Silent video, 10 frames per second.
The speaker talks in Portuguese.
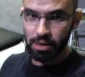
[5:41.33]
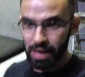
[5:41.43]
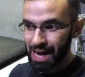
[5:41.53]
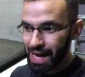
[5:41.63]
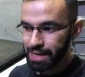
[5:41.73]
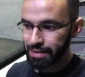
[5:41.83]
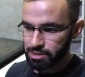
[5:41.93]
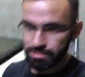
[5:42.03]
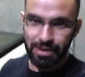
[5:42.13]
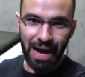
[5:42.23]
Ah,
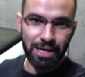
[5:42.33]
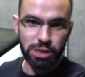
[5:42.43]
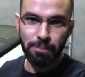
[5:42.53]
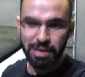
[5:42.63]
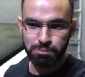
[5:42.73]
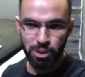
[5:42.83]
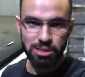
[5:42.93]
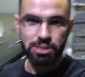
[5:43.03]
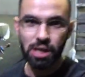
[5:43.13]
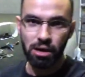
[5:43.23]
Nilson, carro só para
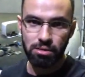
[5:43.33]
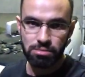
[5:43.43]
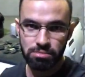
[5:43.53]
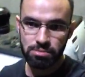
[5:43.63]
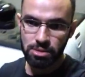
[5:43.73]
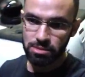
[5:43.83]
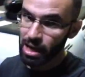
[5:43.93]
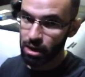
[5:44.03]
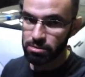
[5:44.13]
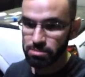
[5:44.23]
exposição?
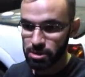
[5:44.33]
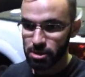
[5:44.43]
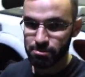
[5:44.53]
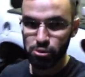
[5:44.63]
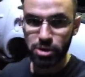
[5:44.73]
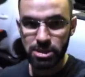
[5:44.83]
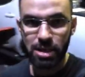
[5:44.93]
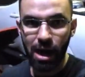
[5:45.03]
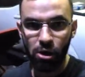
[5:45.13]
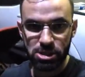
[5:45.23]
Não, por isso
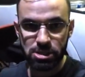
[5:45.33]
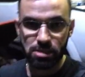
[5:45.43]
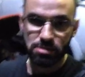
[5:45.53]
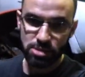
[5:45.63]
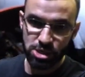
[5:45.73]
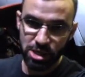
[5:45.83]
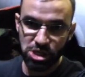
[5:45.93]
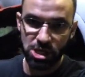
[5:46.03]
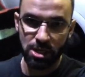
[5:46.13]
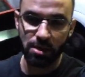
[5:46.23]
dá rosca. Dia a
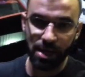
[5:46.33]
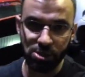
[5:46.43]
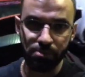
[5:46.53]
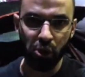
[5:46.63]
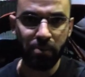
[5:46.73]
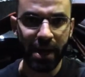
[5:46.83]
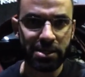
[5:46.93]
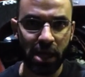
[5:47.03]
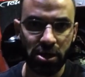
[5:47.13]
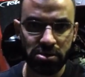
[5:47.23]
dia anda um pouco
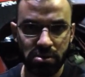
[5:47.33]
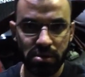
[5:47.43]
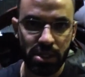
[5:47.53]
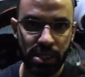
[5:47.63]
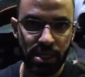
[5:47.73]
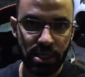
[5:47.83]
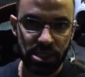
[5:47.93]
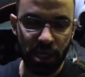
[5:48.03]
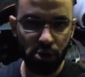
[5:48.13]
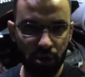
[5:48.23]
mais alto,
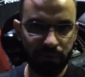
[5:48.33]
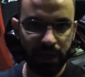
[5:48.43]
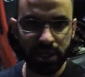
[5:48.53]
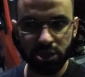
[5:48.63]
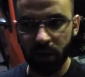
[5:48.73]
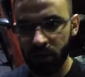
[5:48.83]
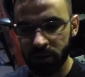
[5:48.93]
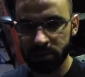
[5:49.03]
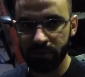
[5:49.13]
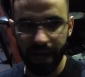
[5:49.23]
chegou no evento uma
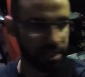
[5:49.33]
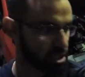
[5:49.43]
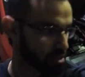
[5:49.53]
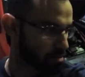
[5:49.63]
coisa baixa.